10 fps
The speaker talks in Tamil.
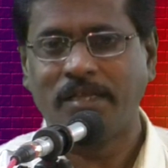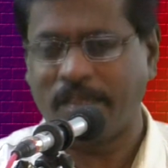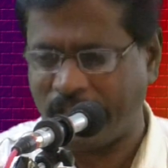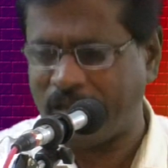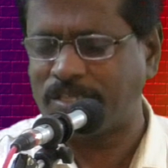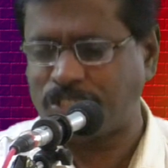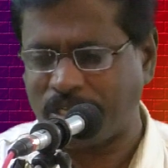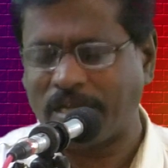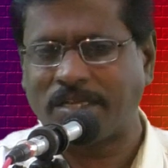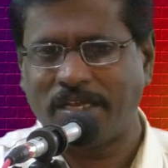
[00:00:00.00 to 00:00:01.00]

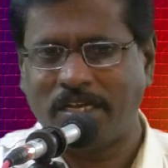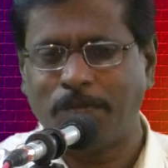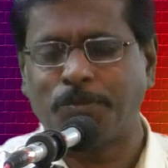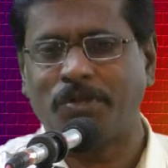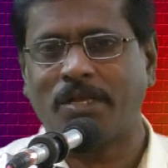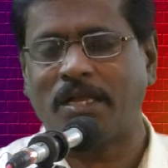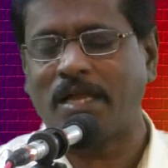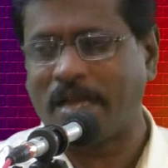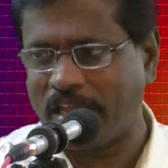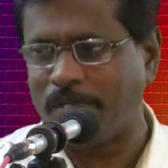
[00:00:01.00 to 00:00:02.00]
இறையாட்சியை கட்டி
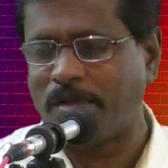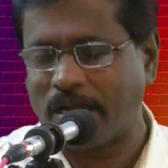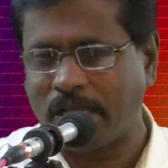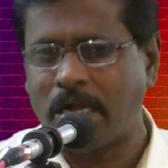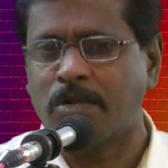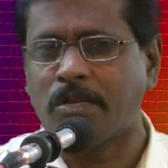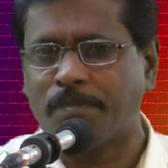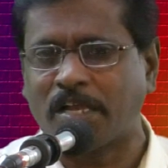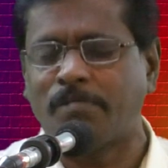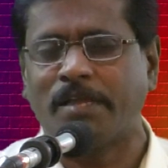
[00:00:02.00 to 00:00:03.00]
எழுப்புவதற்காக அநேக மக்களை
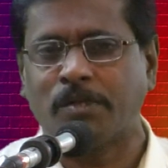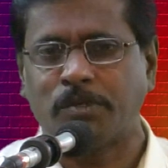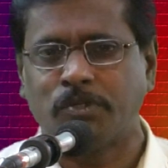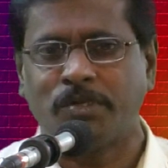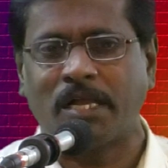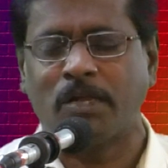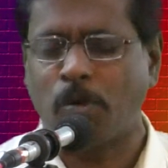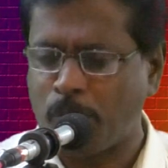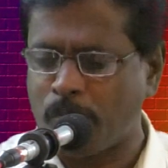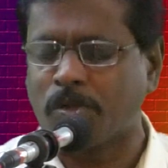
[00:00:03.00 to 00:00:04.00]
ஆண்டவரின் பக்கமாக கொண்டுவதற்காக
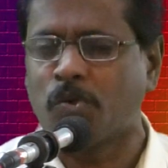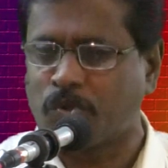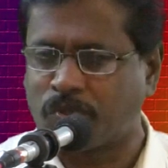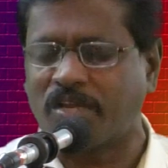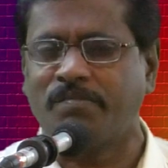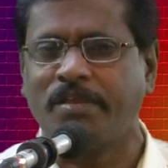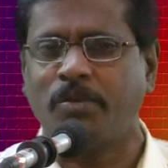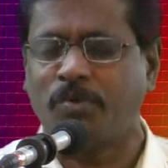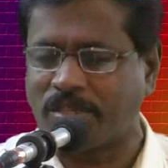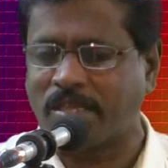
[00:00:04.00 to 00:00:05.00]
ஒவ்வொருவருக்கும் ஒரு திறமையை
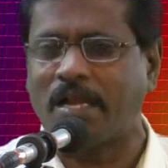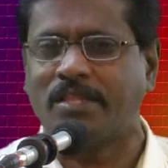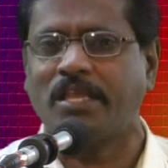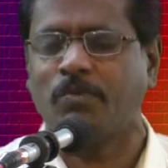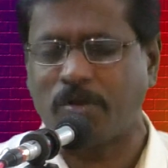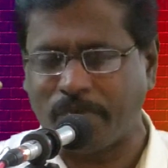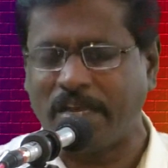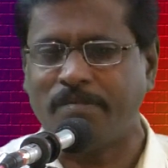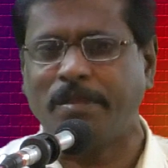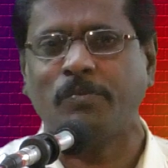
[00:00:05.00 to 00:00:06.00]
ஒரு தாளந்தை ஒரு
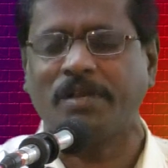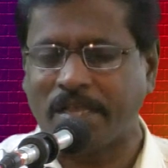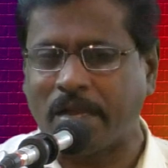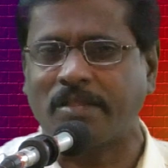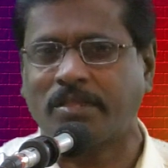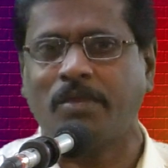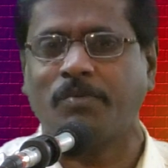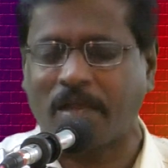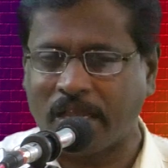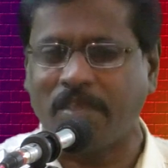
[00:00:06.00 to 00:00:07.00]
வல்லமை ஒரு ஞானத்தை
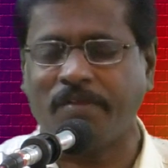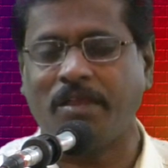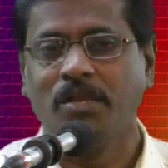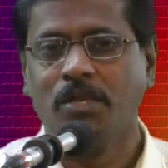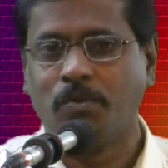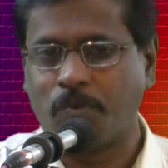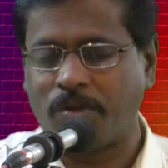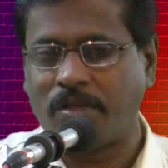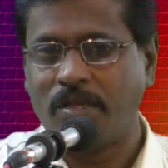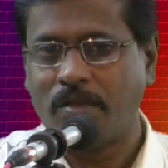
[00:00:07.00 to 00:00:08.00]
ஒரு அறிவை
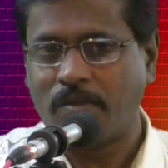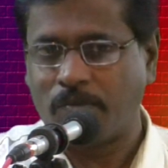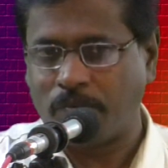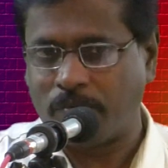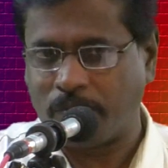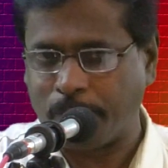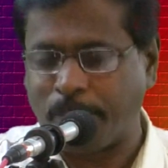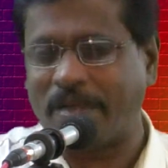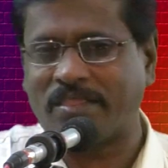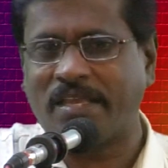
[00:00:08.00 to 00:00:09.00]
ஒரு ஒரு
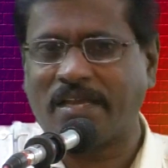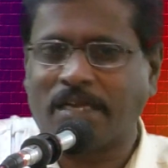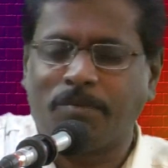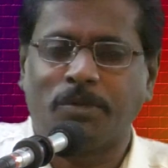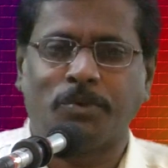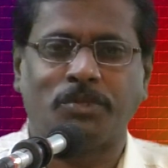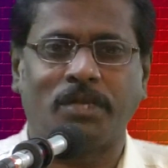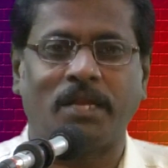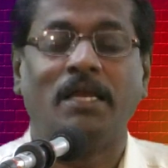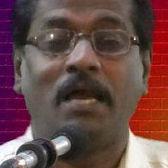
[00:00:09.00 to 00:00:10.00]
பலத்தை கடவுள்
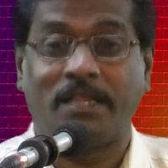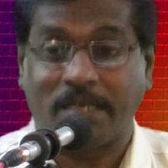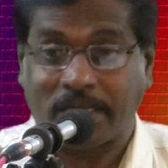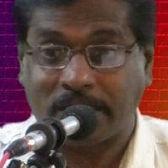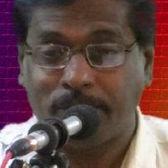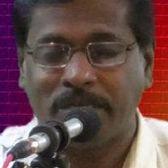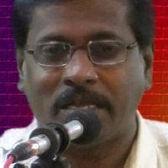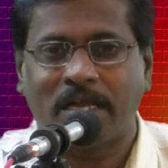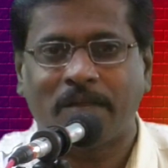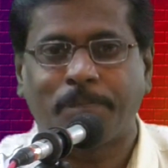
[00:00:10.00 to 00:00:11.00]
கொடுத்து அதை
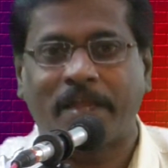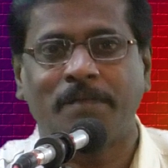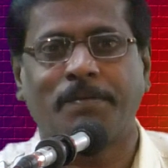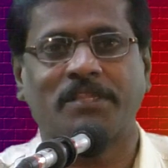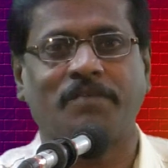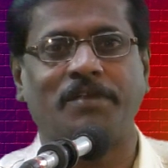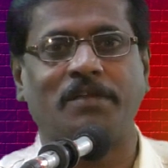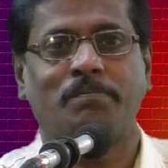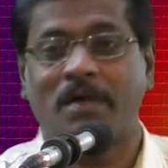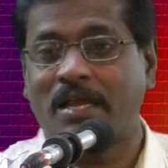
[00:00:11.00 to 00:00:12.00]
கடவுளுக்காக பயன்படுத்த
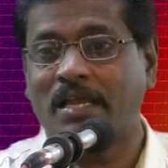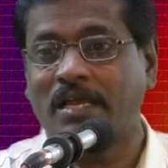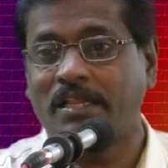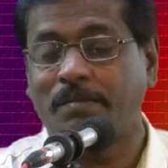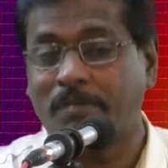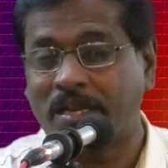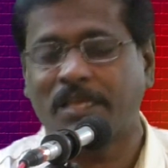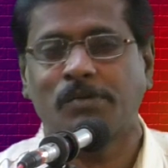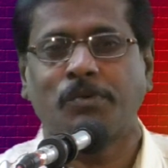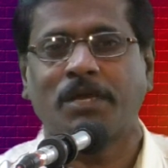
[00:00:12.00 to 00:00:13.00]
வேண்டும் மாறாக அதை
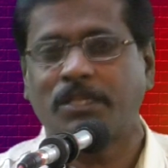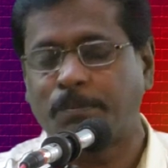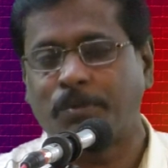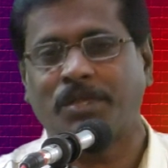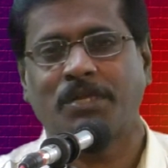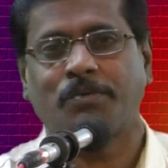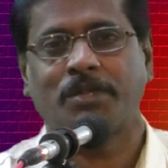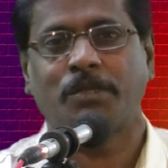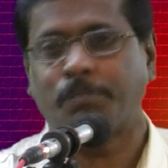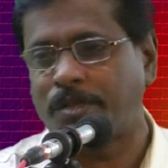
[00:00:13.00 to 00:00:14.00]
மறைக்கக்கூடாது
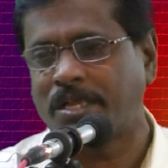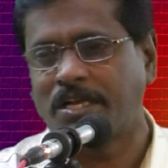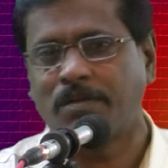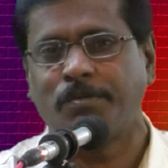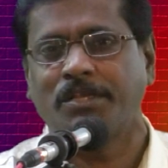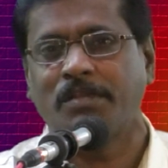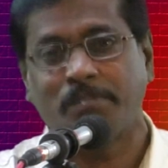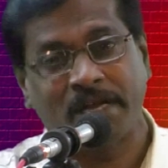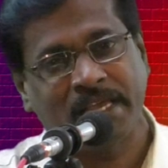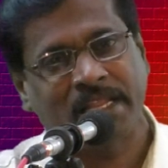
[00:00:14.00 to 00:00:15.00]
புதைக்கக்கூடாது புதைக்கின்ற பொழுது அது
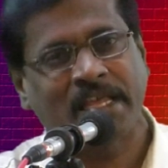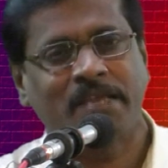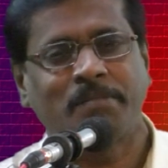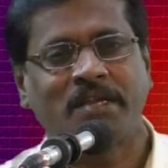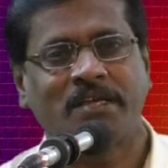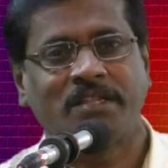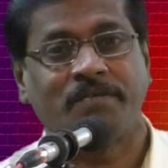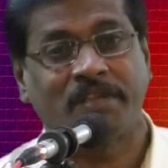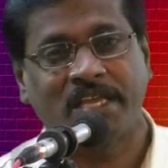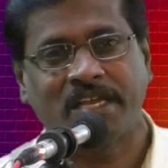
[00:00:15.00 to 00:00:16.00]
மடிகிறதாய் மாறுகிறது
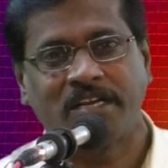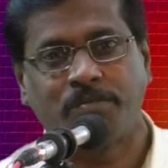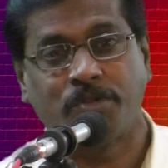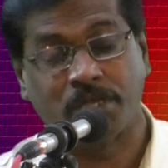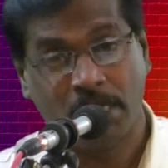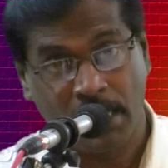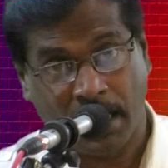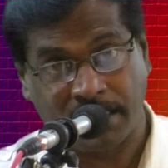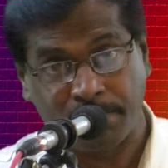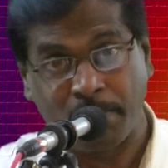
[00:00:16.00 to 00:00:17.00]
விதைக்கின்ற பொழுது
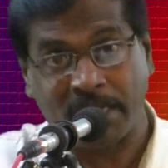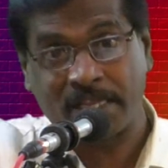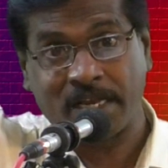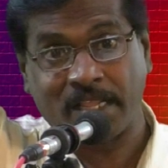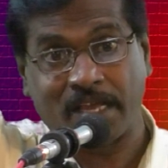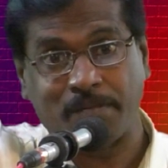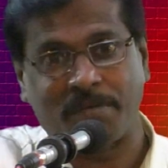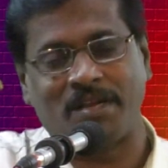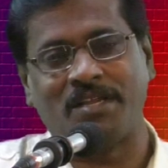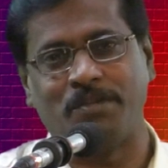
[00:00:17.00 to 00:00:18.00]
அது மலர்கிறதாய்
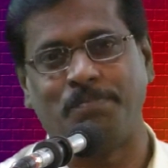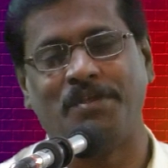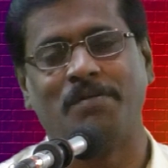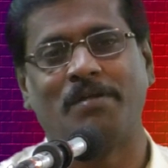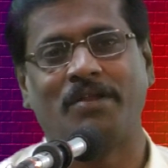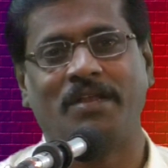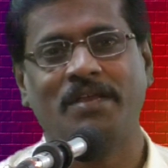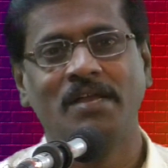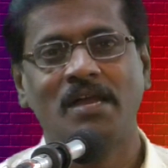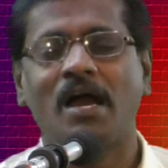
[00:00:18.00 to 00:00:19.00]
மாறுகிறது பிரியமானர்களே
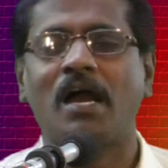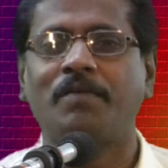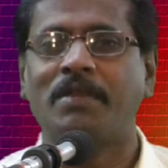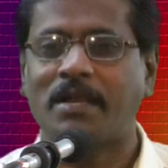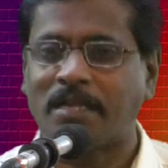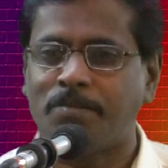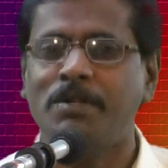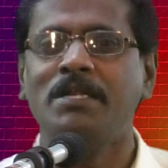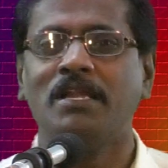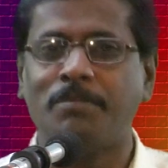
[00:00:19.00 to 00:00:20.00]
ஆகவே
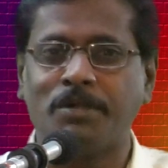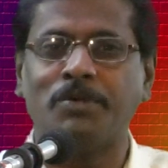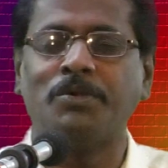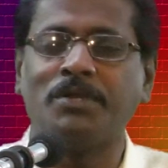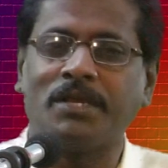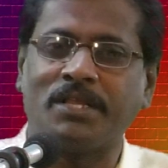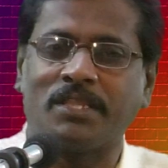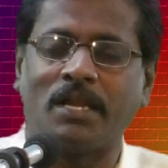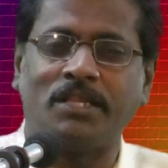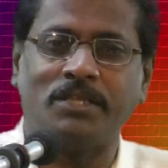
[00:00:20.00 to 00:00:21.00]
கடவுள் நமக்கு கொடுக்கிற
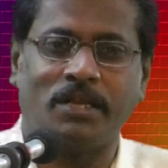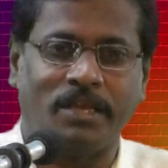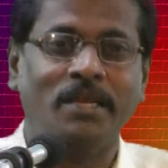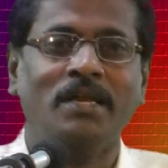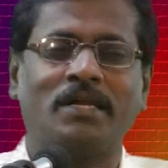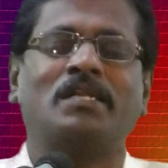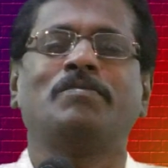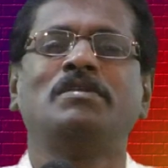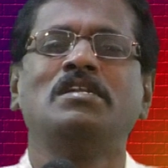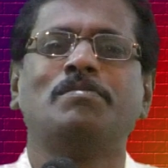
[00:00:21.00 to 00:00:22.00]
தாளந்துகளை
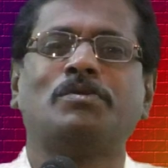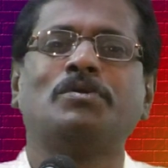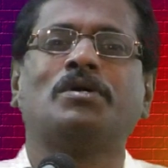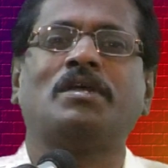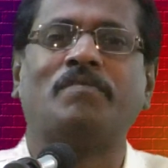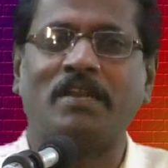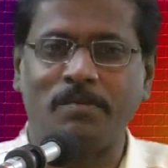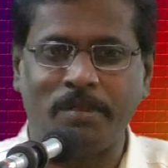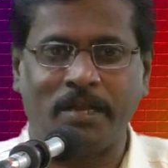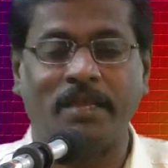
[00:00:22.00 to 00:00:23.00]
கடவுள் நமக்கு கொடுக்கிற
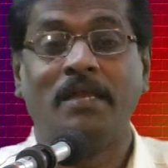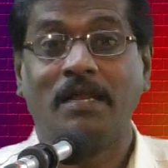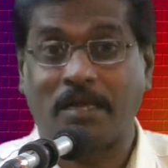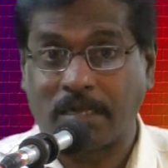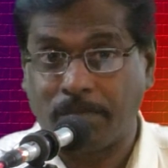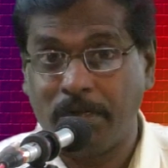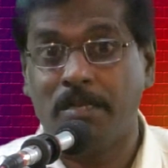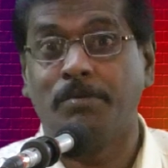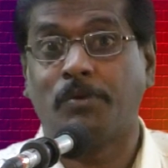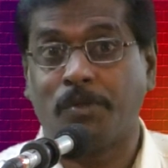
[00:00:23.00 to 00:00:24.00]
வல்லமைகளை கடவுள்
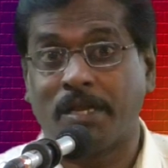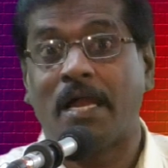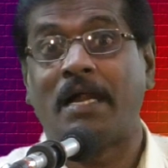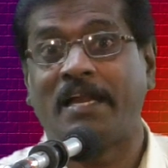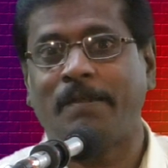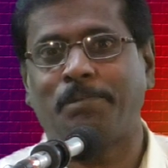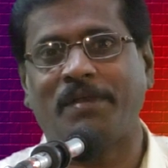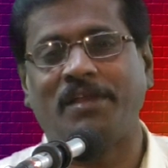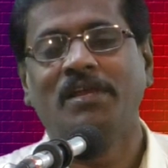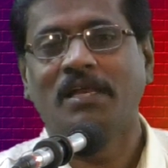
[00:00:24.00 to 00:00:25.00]
நமக்கு கொடுக்கிற
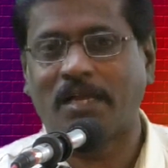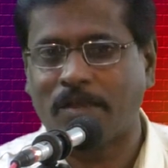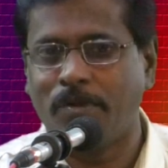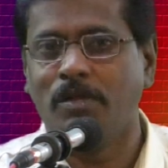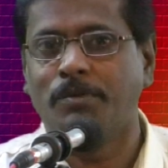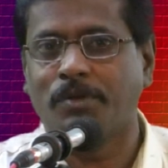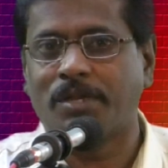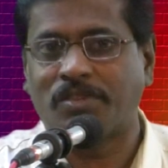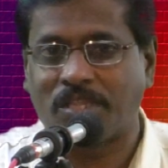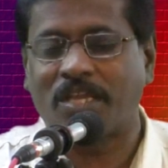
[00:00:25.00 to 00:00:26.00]
அழைப்பை கடவுள் நமக்கு
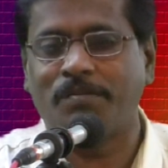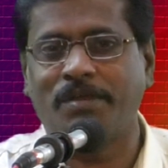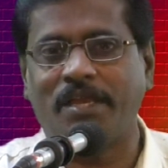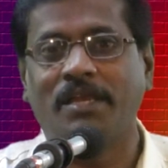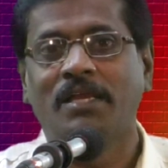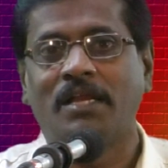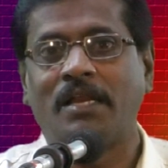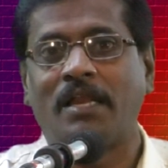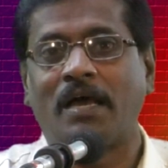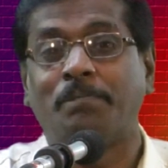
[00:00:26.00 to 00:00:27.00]
கொடுக்கிற திறமையை
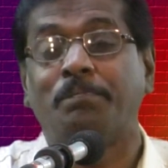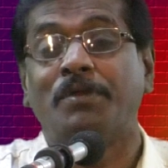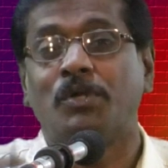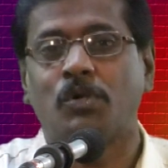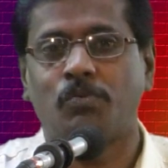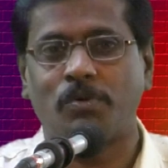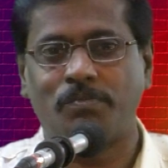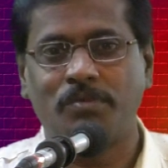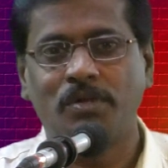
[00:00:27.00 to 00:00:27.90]
நாம் பெருக்குவோம்